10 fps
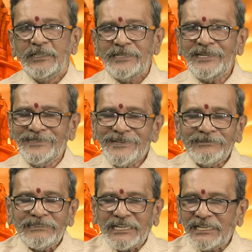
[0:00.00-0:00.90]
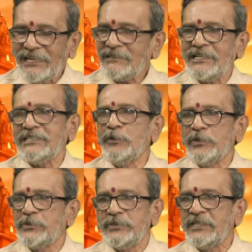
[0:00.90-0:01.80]
అంటే ఎంత
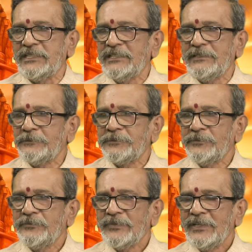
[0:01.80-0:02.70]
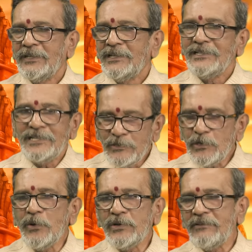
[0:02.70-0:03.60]
కర్కశమో చూడండి
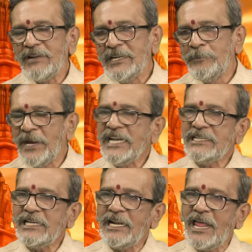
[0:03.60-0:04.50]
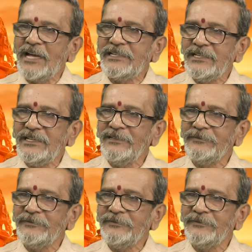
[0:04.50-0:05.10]
ఇంట్లో ఉన్న వాడిని బయటకు లాగి